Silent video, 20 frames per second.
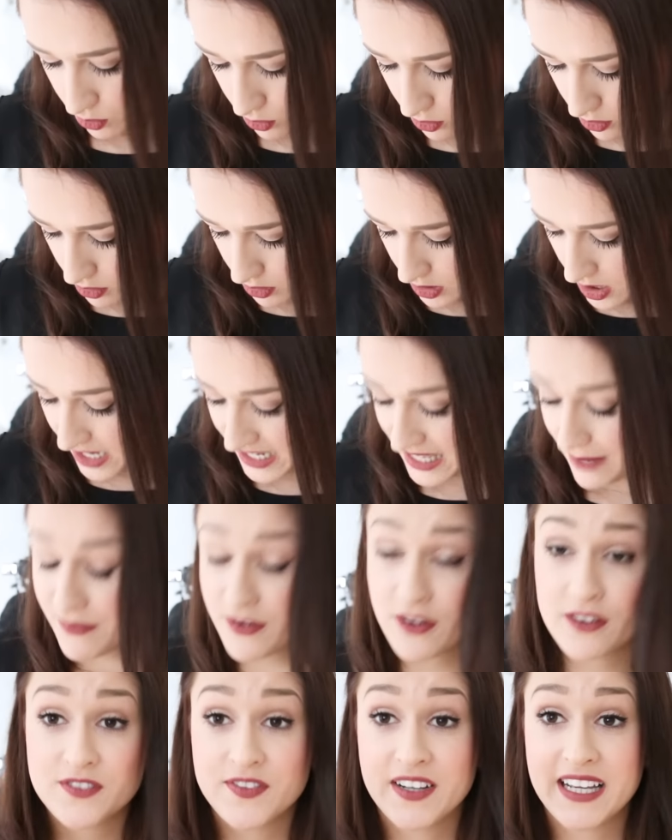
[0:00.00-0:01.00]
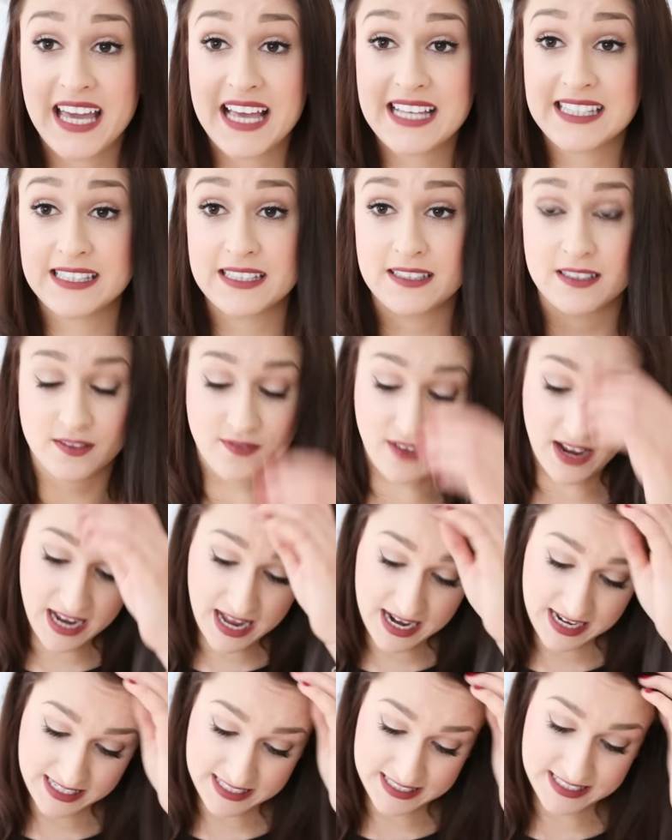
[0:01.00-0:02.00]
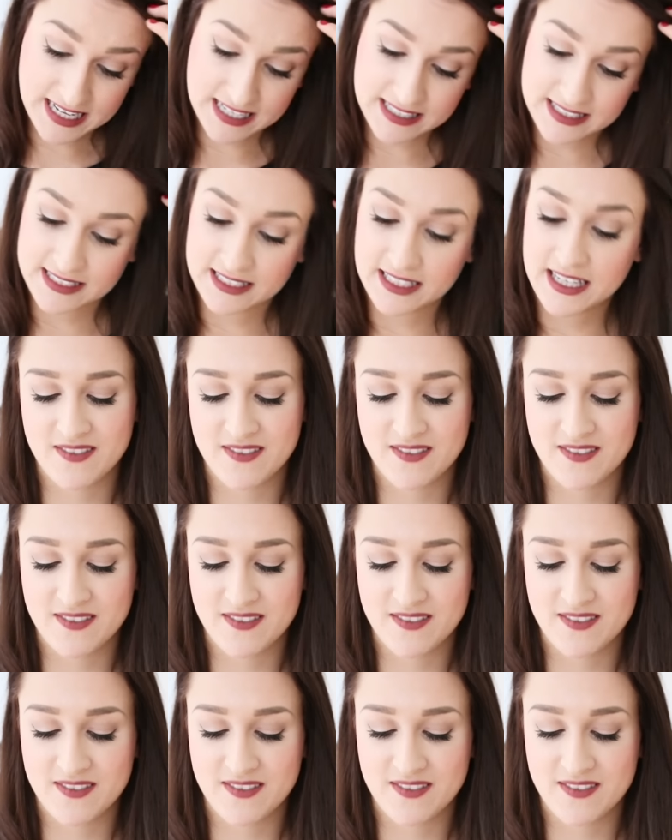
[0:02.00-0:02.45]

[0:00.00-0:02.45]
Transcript: Huh? Ach, ich habe noch was vergessen. Es war gar nicht das letzte.